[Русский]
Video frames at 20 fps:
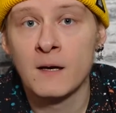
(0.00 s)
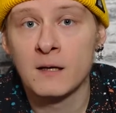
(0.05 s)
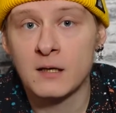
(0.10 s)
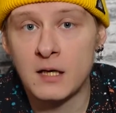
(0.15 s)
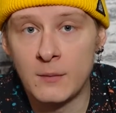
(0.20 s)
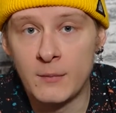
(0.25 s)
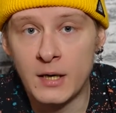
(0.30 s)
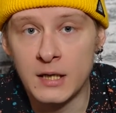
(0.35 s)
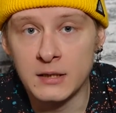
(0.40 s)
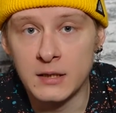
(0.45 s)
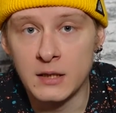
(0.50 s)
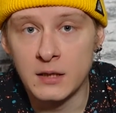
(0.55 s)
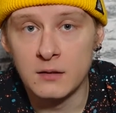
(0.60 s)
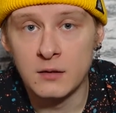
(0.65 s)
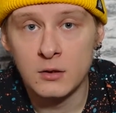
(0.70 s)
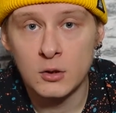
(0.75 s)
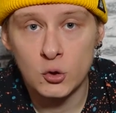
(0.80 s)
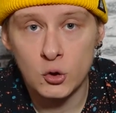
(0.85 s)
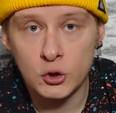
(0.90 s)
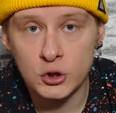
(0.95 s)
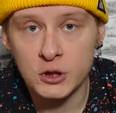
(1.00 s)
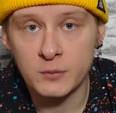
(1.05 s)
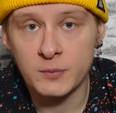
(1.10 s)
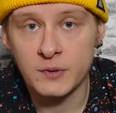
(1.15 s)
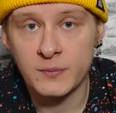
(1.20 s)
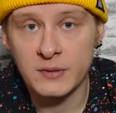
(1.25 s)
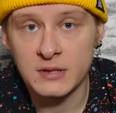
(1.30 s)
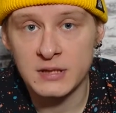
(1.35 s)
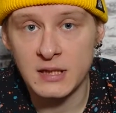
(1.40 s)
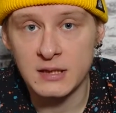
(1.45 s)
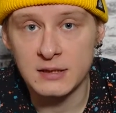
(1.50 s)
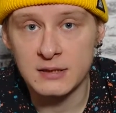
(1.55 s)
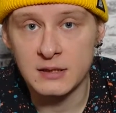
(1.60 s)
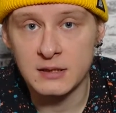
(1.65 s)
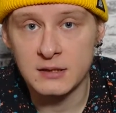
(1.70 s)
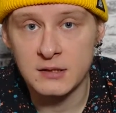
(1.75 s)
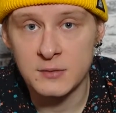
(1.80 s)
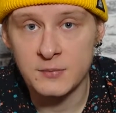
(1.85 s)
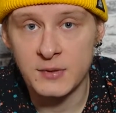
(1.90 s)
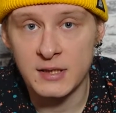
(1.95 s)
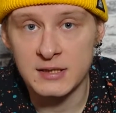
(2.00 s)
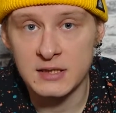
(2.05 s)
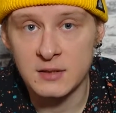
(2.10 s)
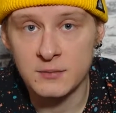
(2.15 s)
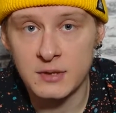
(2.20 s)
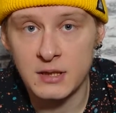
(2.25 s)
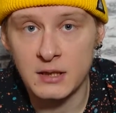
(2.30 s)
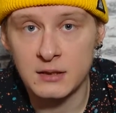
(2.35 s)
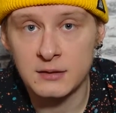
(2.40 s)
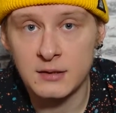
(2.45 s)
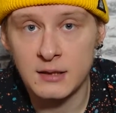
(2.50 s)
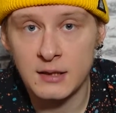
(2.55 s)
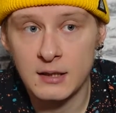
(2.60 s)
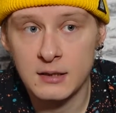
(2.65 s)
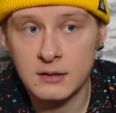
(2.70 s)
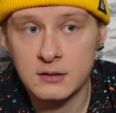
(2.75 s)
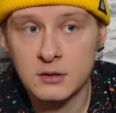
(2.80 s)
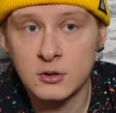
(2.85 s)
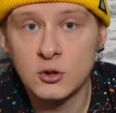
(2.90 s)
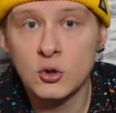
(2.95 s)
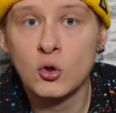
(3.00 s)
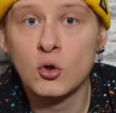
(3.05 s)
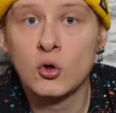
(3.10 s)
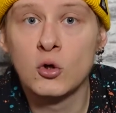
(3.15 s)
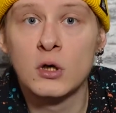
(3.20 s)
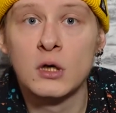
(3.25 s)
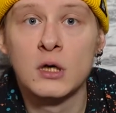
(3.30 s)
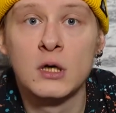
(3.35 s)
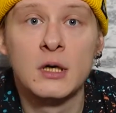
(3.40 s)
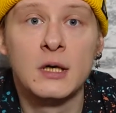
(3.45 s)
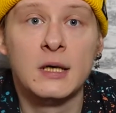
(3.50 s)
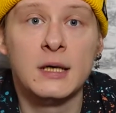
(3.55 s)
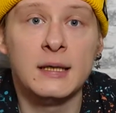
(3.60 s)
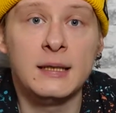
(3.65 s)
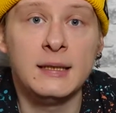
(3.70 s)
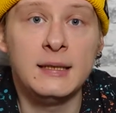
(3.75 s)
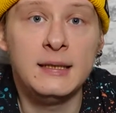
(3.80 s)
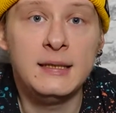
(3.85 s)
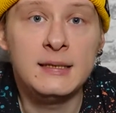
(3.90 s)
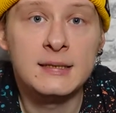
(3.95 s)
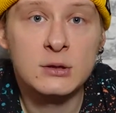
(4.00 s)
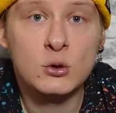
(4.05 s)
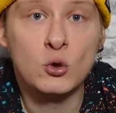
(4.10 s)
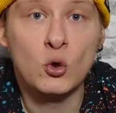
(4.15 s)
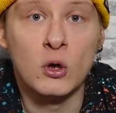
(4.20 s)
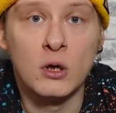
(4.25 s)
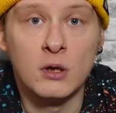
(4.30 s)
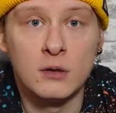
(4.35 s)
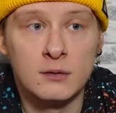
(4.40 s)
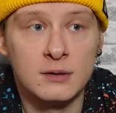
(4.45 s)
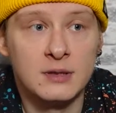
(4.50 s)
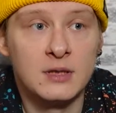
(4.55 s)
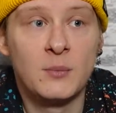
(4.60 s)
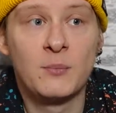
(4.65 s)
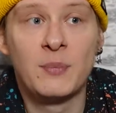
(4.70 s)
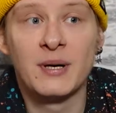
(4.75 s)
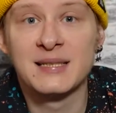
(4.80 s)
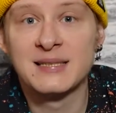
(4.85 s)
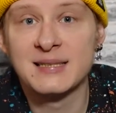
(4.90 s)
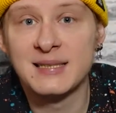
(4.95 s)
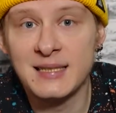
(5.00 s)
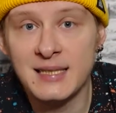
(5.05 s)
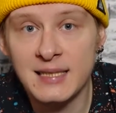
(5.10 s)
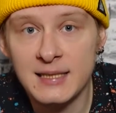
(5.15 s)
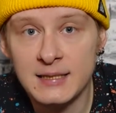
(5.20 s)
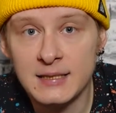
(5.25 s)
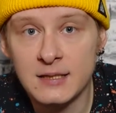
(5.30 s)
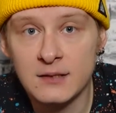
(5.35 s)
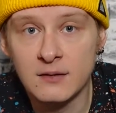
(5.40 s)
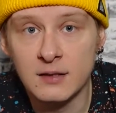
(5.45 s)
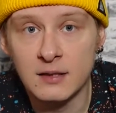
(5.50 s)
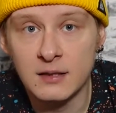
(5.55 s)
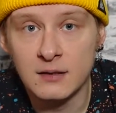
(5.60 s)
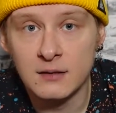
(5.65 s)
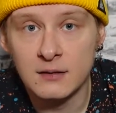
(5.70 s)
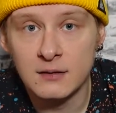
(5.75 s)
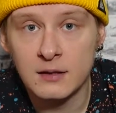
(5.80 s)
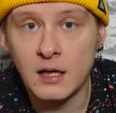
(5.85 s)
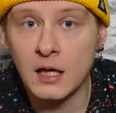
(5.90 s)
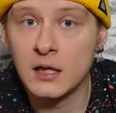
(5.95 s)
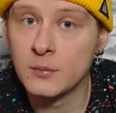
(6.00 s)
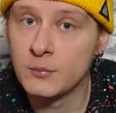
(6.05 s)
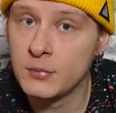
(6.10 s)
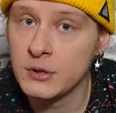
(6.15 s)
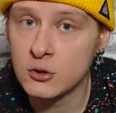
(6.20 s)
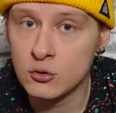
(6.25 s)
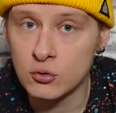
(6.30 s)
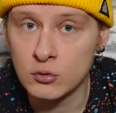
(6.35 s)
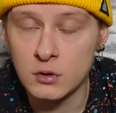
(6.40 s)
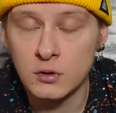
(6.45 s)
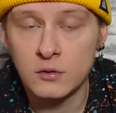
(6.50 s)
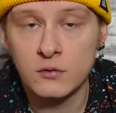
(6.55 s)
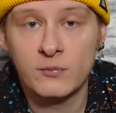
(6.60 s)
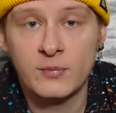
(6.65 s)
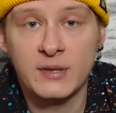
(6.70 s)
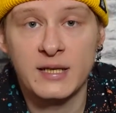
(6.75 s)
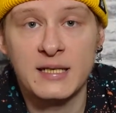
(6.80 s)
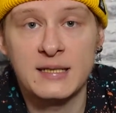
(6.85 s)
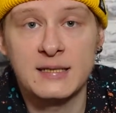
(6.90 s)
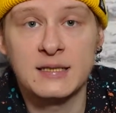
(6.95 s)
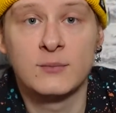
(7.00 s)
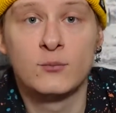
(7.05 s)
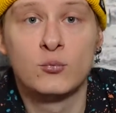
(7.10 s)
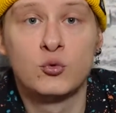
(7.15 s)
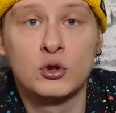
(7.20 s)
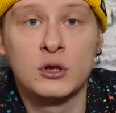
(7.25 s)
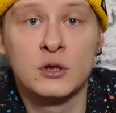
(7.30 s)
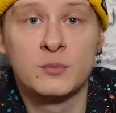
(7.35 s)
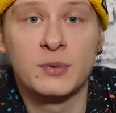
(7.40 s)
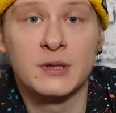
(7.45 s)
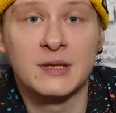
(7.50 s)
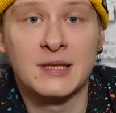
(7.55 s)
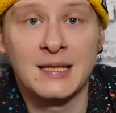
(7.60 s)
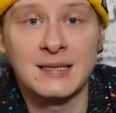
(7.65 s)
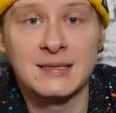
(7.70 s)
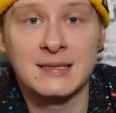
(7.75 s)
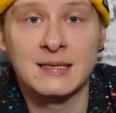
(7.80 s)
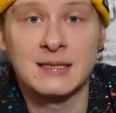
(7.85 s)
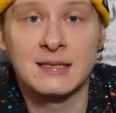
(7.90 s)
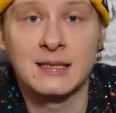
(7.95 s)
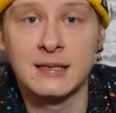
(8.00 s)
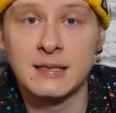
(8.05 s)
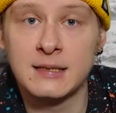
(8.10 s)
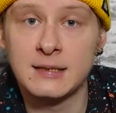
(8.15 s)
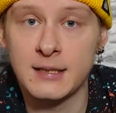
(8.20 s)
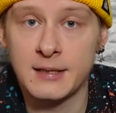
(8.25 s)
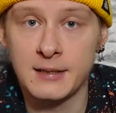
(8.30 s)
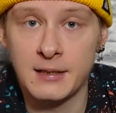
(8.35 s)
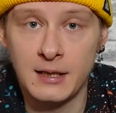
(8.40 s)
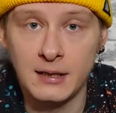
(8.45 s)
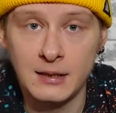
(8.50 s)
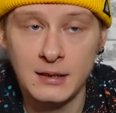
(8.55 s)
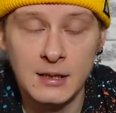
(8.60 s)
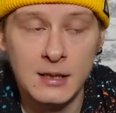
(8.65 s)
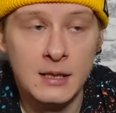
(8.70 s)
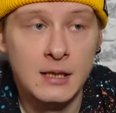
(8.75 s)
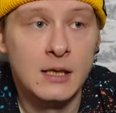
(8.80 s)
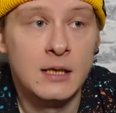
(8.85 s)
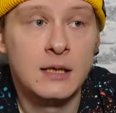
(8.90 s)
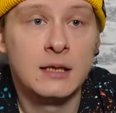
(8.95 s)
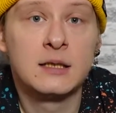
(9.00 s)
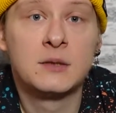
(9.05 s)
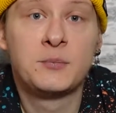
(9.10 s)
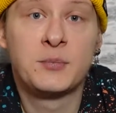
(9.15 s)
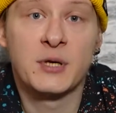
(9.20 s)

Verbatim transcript: Команда хочет подписать э, с испанцем контракт, но Иско до последнего, как пишут в прессе, будет пытаться склонить Реал к